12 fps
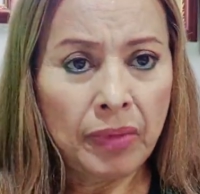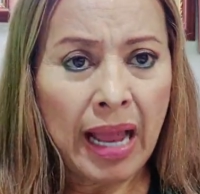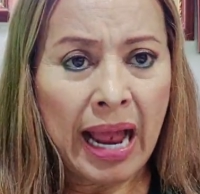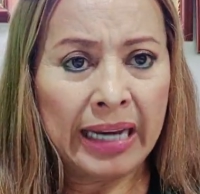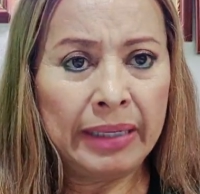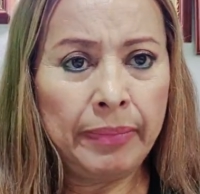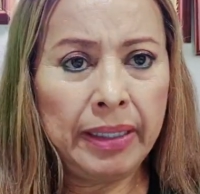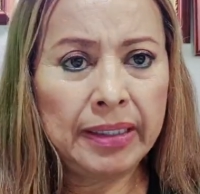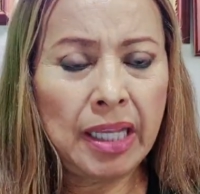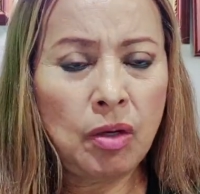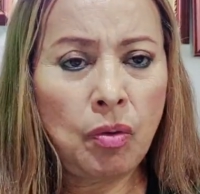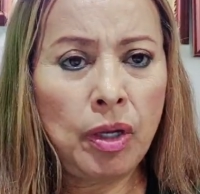
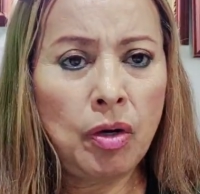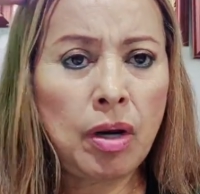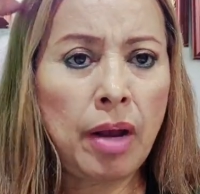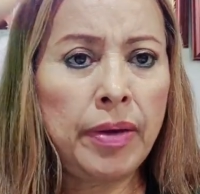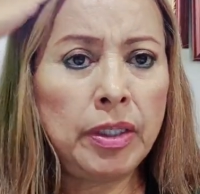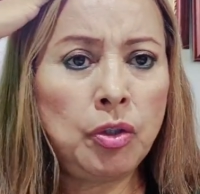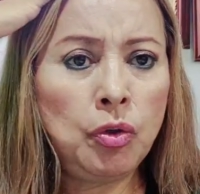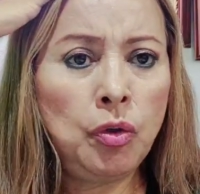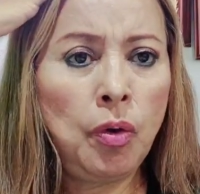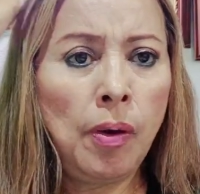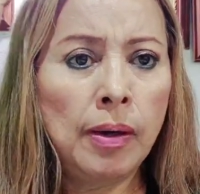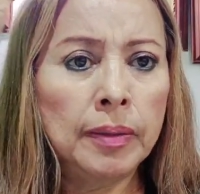alimenta el cuero
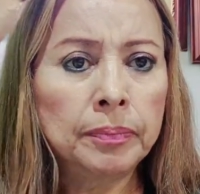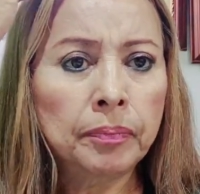cabelludo